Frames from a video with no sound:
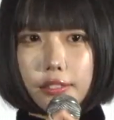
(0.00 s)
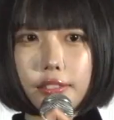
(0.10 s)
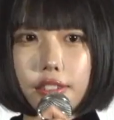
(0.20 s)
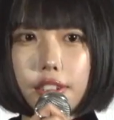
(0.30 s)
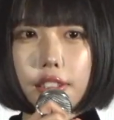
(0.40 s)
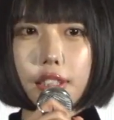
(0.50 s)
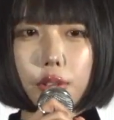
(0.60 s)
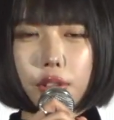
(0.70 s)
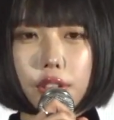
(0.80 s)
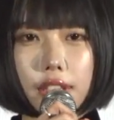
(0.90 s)
本当に
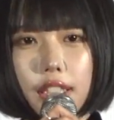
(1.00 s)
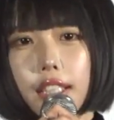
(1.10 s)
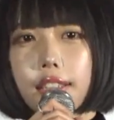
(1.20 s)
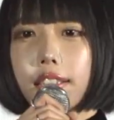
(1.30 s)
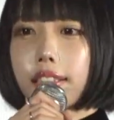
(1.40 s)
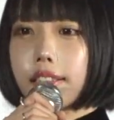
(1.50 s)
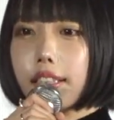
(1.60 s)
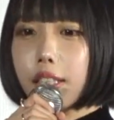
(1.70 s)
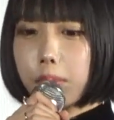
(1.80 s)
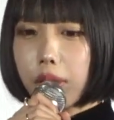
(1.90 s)
こうにねん経っ
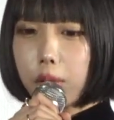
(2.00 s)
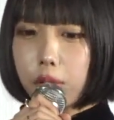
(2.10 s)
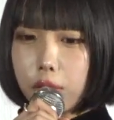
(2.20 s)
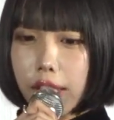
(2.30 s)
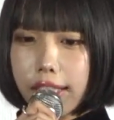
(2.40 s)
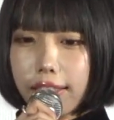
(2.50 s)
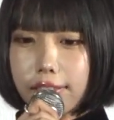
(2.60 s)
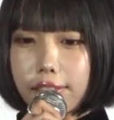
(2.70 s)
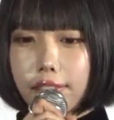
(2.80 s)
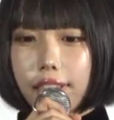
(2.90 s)
て今こうやって
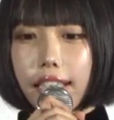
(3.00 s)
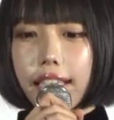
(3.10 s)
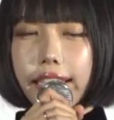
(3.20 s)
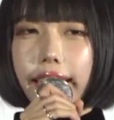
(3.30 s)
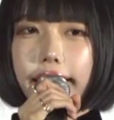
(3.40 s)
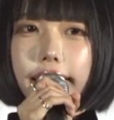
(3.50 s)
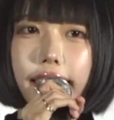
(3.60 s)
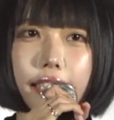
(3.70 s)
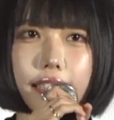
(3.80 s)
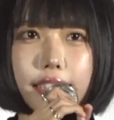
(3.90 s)
公開でき
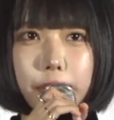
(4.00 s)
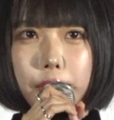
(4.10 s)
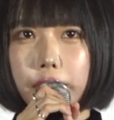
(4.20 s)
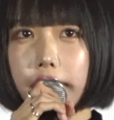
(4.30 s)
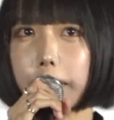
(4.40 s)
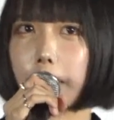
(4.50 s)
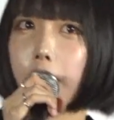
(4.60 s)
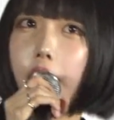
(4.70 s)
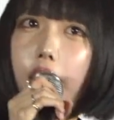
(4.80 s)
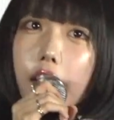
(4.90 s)
て自分で
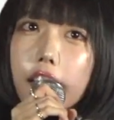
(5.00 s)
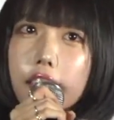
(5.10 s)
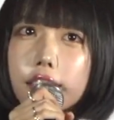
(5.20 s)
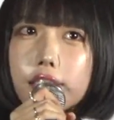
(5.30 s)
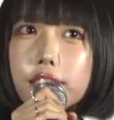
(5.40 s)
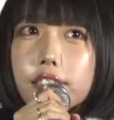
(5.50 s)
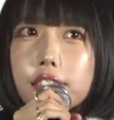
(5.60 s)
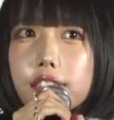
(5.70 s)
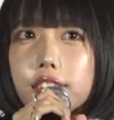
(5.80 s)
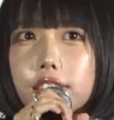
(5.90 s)
もすご
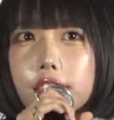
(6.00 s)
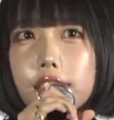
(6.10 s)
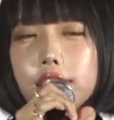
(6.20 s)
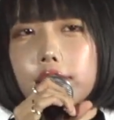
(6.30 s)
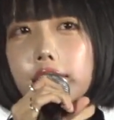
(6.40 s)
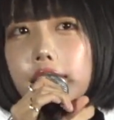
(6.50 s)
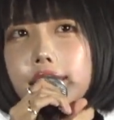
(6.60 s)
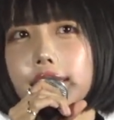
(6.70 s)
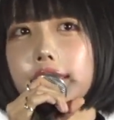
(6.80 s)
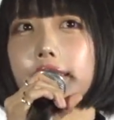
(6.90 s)
く嬉
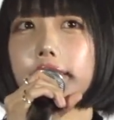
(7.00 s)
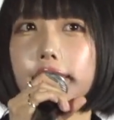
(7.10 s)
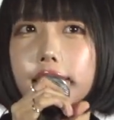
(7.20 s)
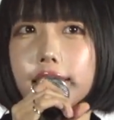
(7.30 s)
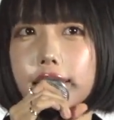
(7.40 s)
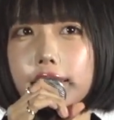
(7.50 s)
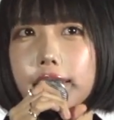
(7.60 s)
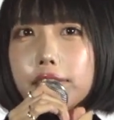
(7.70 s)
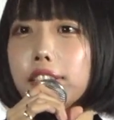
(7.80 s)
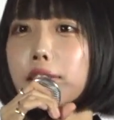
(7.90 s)
しいですし、
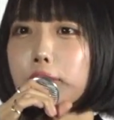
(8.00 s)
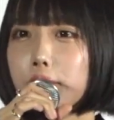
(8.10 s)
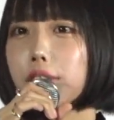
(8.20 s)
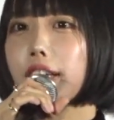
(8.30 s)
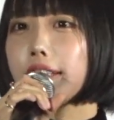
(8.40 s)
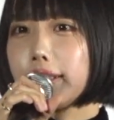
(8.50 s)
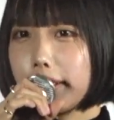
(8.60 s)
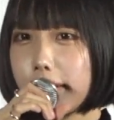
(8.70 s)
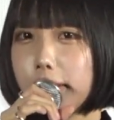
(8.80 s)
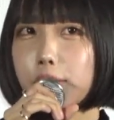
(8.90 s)
いろんなことがあっ
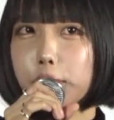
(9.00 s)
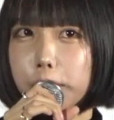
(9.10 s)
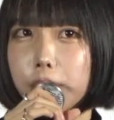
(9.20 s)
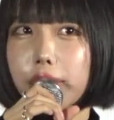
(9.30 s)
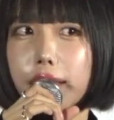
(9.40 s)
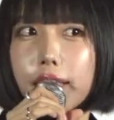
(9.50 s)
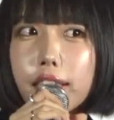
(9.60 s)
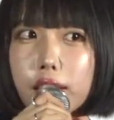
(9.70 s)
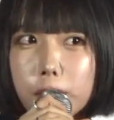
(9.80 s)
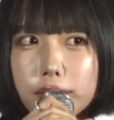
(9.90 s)
たなと思いな
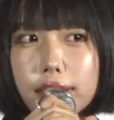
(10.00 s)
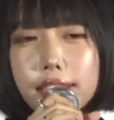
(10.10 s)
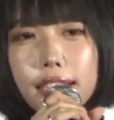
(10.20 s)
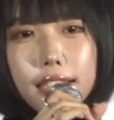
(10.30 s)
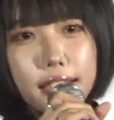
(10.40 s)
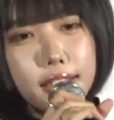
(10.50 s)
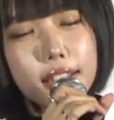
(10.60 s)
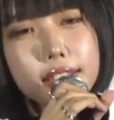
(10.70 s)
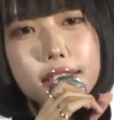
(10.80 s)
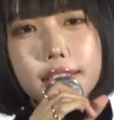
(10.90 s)
がらも、撮影期
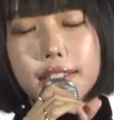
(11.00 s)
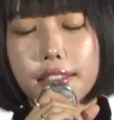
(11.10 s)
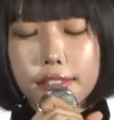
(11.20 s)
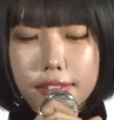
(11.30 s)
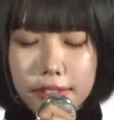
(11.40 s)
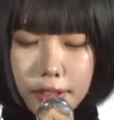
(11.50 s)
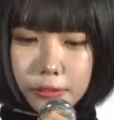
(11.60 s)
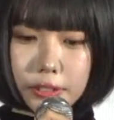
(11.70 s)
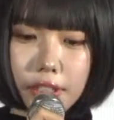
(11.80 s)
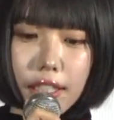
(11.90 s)
間中はとって
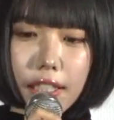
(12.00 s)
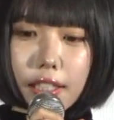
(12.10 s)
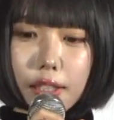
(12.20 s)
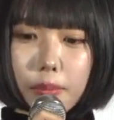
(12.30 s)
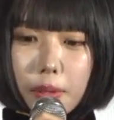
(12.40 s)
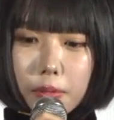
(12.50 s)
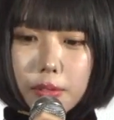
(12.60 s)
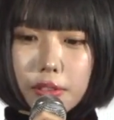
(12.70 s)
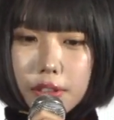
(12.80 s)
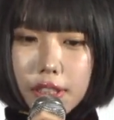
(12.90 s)
ももう
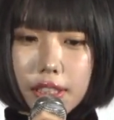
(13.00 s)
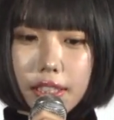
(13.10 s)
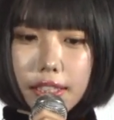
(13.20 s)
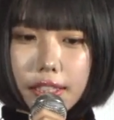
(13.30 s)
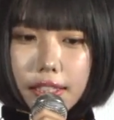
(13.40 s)
本当に